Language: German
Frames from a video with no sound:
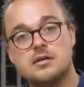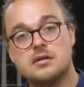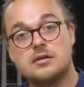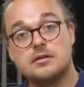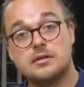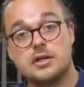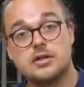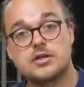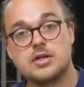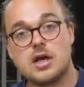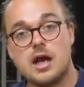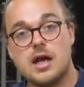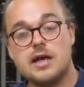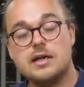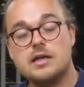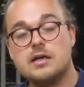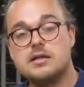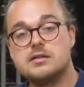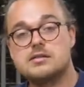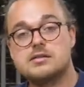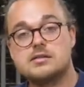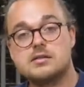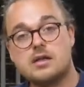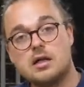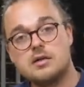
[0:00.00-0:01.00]
Der Schreiner
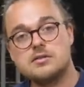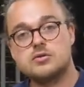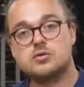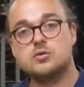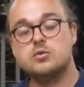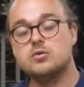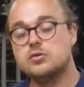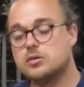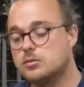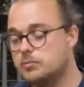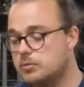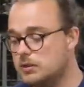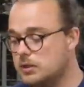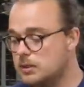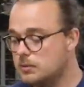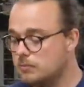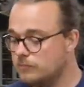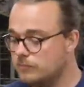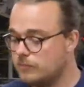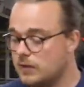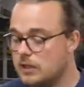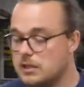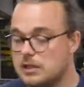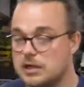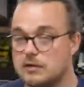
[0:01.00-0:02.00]
ist ganz cool geblieben,
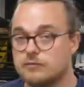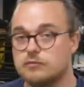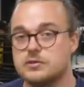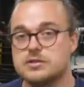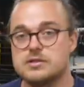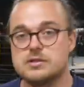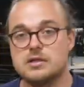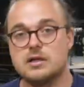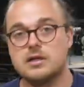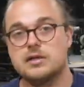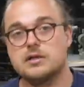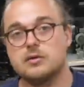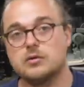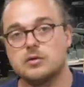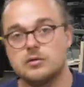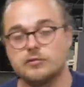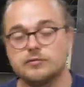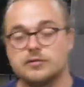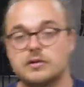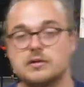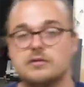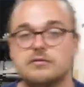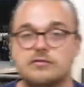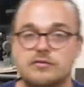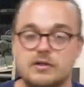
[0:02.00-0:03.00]
weil er wusste halt auch auf
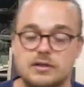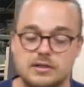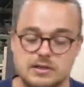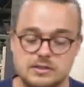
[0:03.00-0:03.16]
jeden Fall,